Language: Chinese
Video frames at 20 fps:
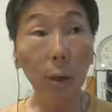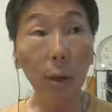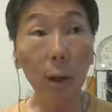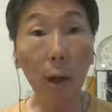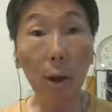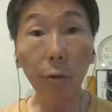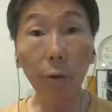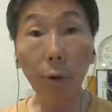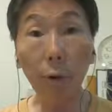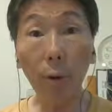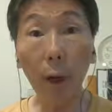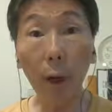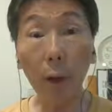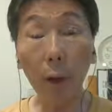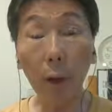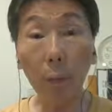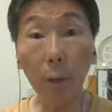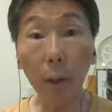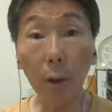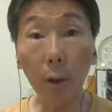老邱还
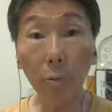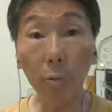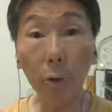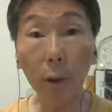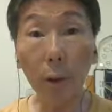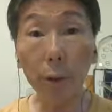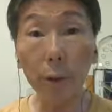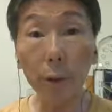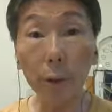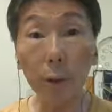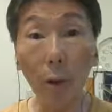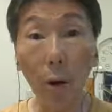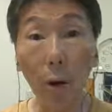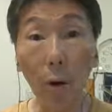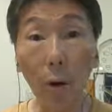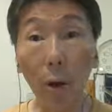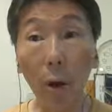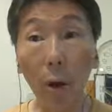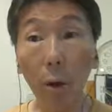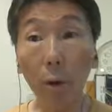在那边痛定思
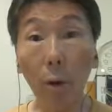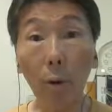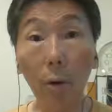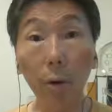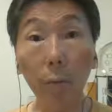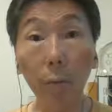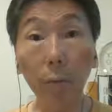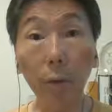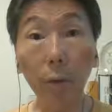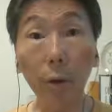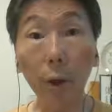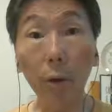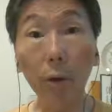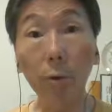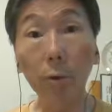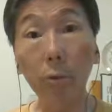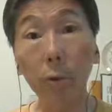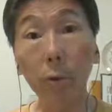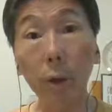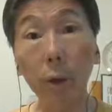痛，同一部车
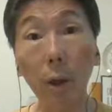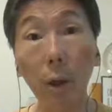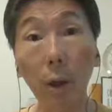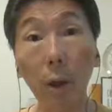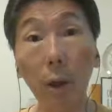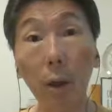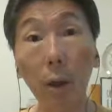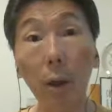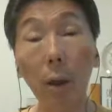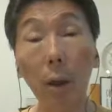又出事，